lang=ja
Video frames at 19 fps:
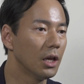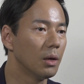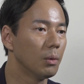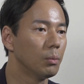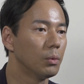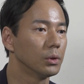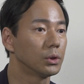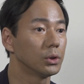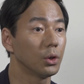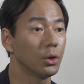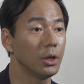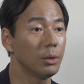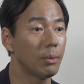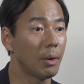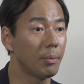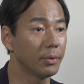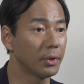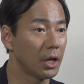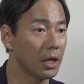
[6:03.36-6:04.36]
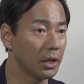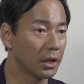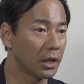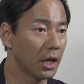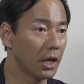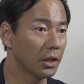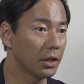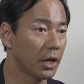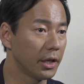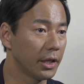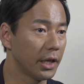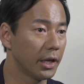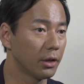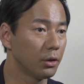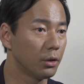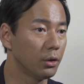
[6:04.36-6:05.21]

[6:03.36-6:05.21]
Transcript: もちろん今みたいに携帯で